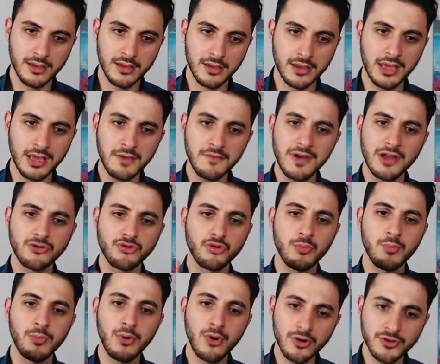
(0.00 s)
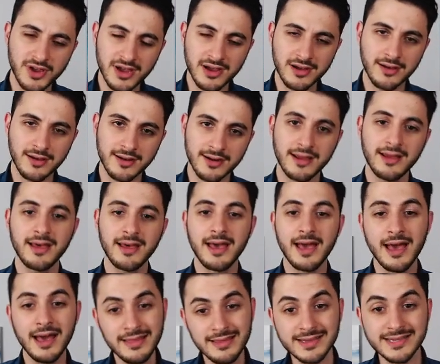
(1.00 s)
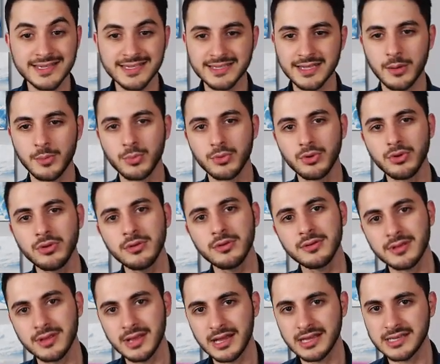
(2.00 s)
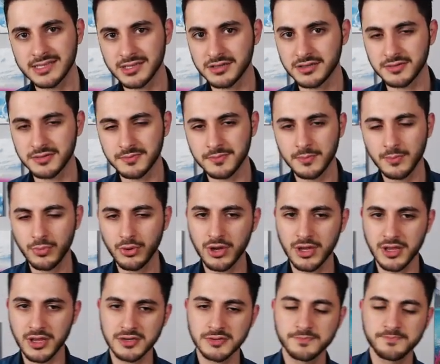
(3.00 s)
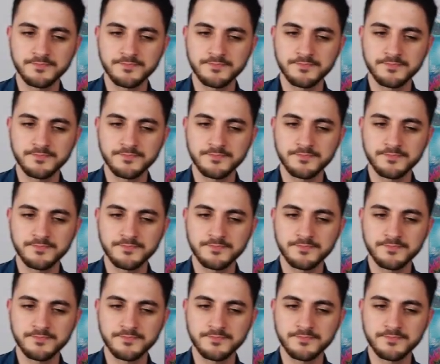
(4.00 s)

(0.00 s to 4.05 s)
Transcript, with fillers: He went to both Ankara and İstanbul last year. Bu kadar.